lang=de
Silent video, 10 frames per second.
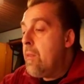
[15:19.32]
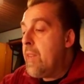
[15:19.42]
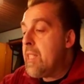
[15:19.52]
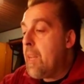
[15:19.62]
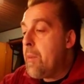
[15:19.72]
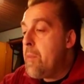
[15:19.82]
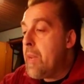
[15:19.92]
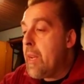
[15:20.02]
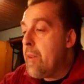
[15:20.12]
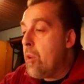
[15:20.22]
Was habe ich
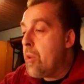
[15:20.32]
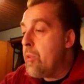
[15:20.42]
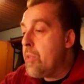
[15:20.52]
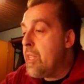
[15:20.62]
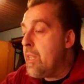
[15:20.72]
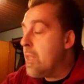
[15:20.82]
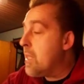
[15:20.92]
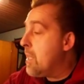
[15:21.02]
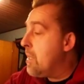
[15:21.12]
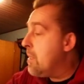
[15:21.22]
mir da noch
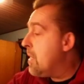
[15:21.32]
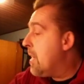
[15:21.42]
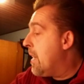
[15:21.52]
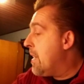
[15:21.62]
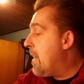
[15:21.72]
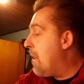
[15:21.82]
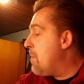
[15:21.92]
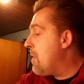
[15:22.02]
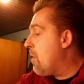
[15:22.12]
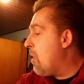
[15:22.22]
notiert? Ja,
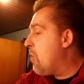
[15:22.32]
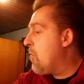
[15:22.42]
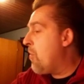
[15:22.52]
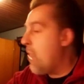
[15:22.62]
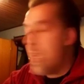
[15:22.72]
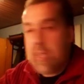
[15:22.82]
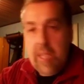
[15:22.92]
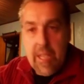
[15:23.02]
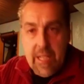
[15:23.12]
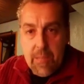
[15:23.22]
mir ist auch aufgefallen,
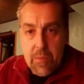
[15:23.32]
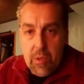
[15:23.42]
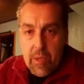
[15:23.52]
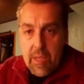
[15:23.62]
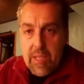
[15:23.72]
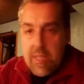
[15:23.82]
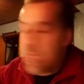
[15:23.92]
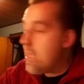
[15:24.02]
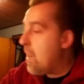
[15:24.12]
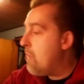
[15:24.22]
insbesondere
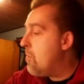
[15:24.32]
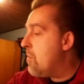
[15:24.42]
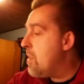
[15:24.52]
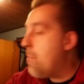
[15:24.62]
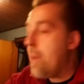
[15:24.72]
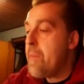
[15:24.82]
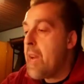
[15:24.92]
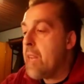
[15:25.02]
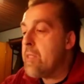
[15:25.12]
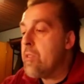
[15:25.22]
dieses Jahr, wo wir hier beim
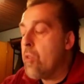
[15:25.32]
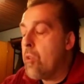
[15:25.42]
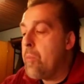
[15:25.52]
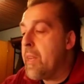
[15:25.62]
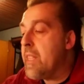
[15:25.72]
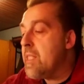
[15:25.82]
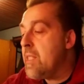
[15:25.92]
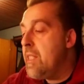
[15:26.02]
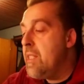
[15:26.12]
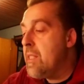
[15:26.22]
Jahresrückblick
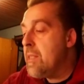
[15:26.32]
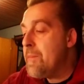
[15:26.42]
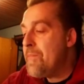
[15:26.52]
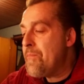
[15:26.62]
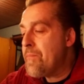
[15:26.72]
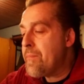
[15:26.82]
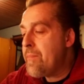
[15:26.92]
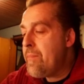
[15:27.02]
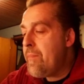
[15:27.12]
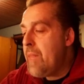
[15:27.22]
sind,
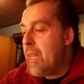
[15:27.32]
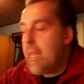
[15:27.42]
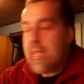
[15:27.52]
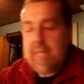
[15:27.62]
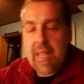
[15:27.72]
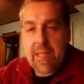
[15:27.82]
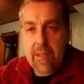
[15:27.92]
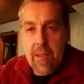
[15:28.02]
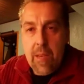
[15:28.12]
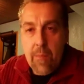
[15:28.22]

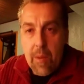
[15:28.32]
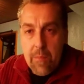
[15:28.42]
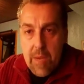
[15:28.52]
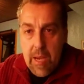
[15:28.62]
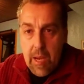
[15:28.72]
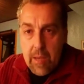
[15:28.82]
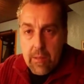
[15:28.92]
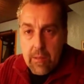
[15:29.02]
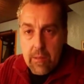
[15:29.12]
dass immer mehr